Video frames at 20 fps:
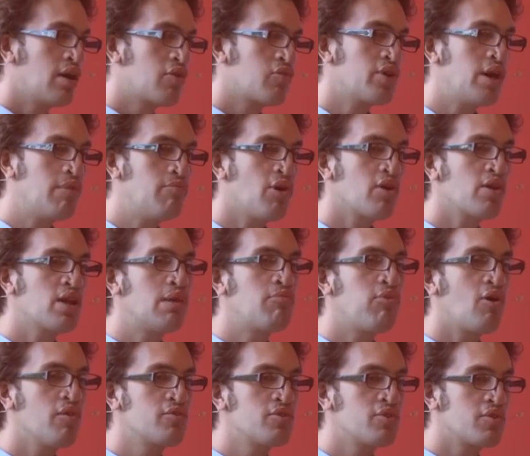qu'on apporte la
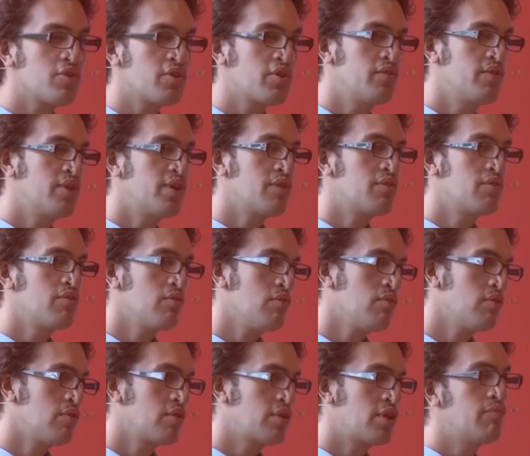preuve
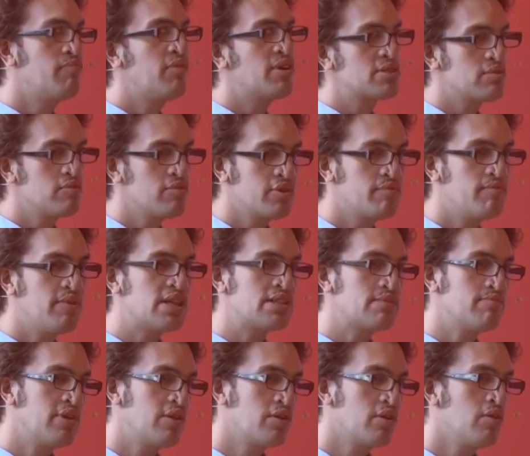d'authentification qui passe en mot de
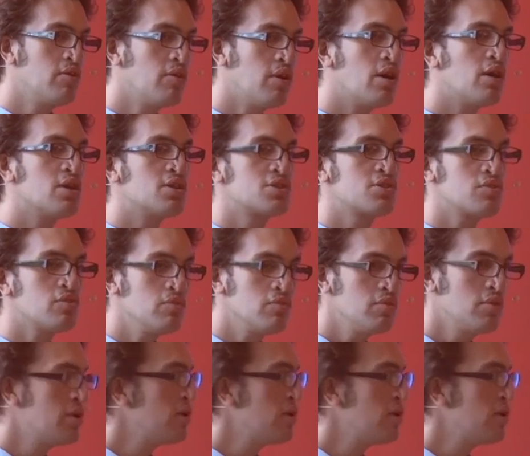passe, un jeton,